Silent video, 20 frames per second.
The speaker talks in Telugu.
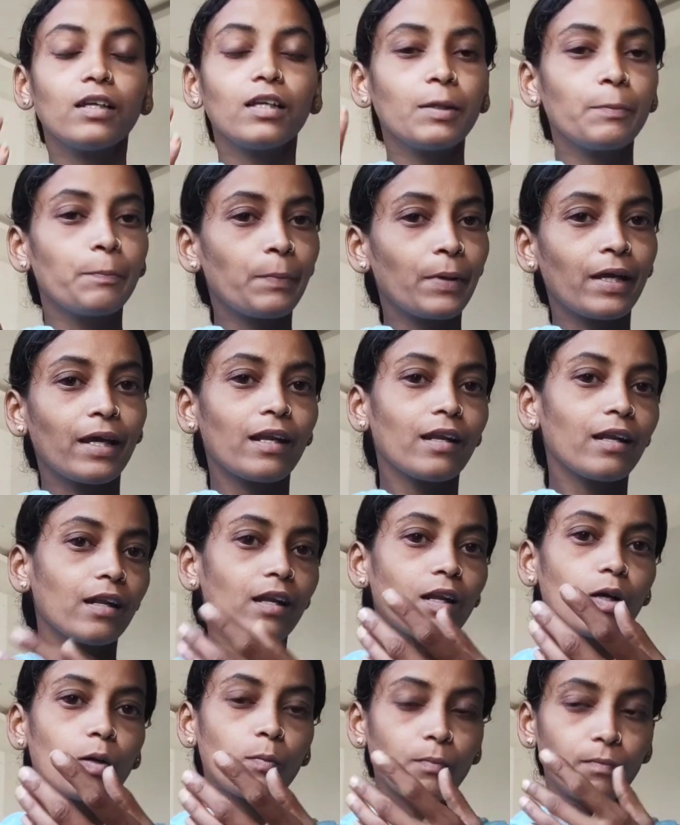ఈ పేర్లు
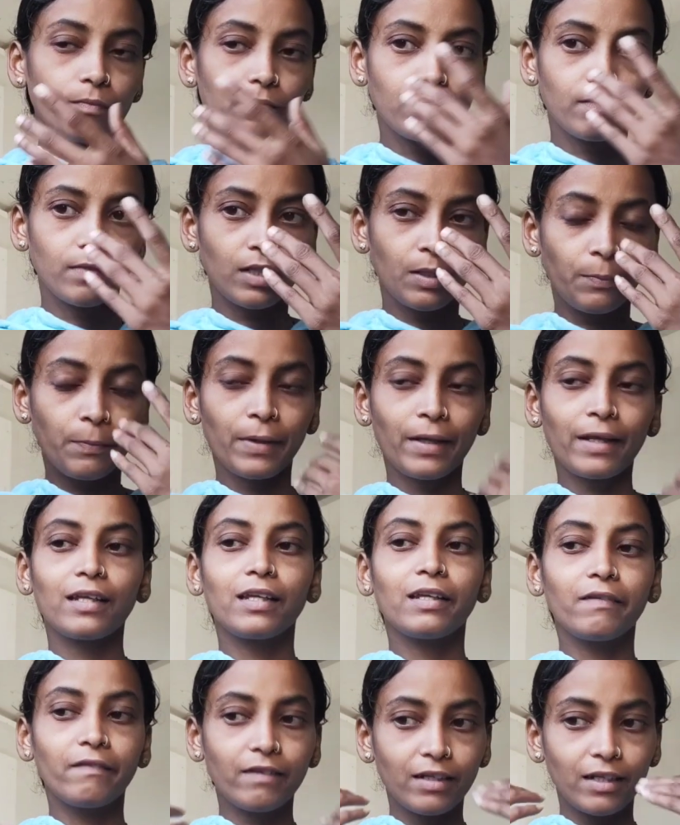ఈ పే
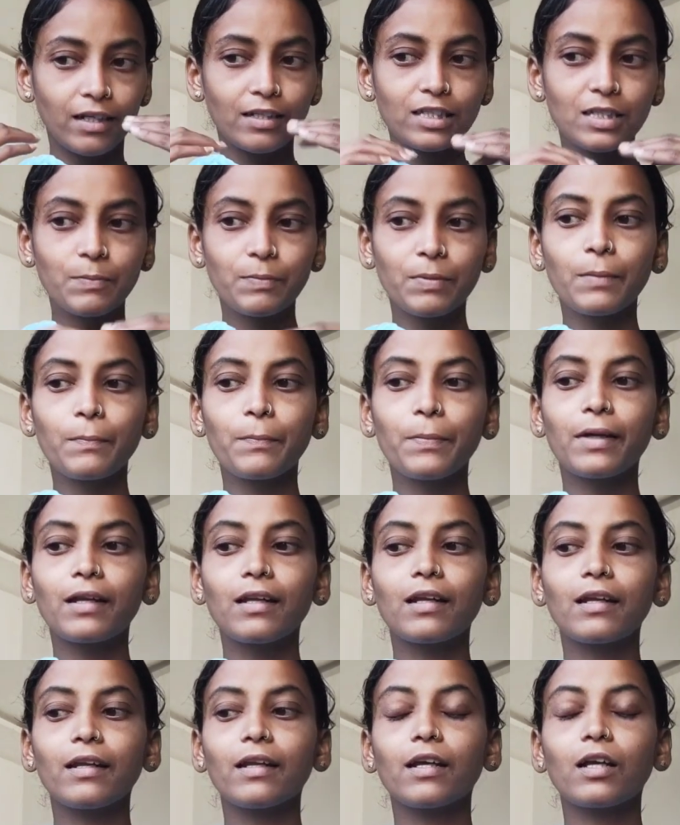ఇవి నేను చెప్పిన
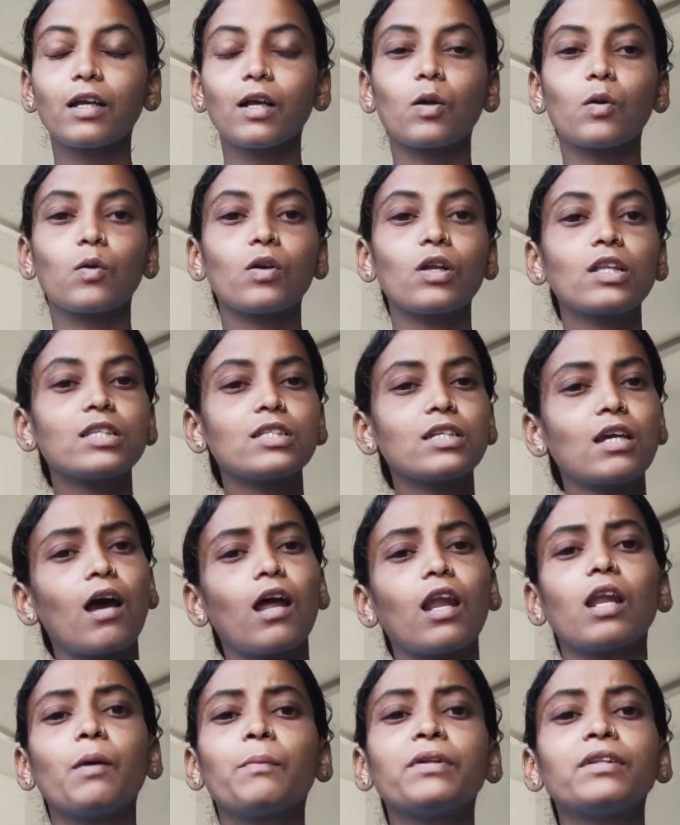పేర్లనే కాకుండా
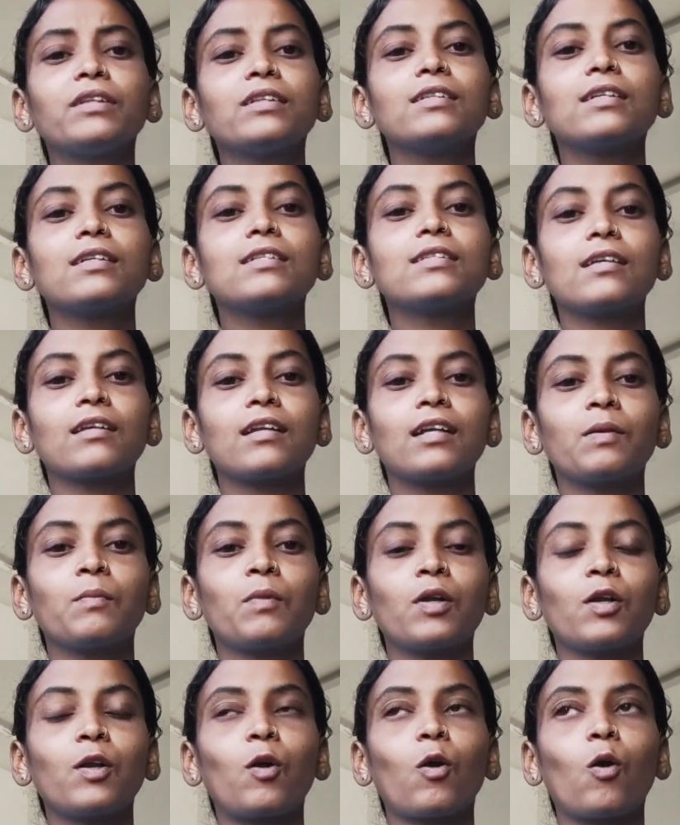చాలామంది
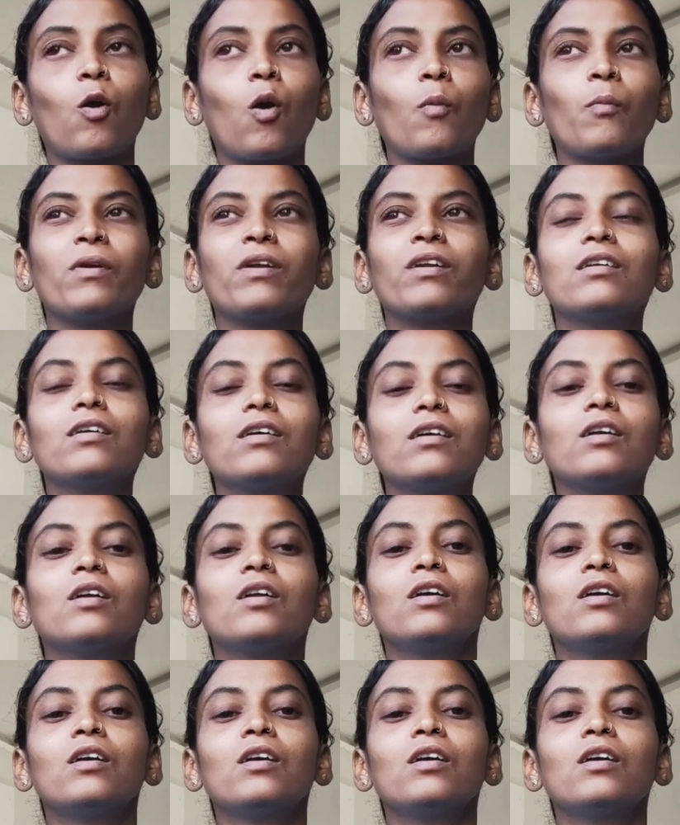చేస్తారనమాట కామెంట్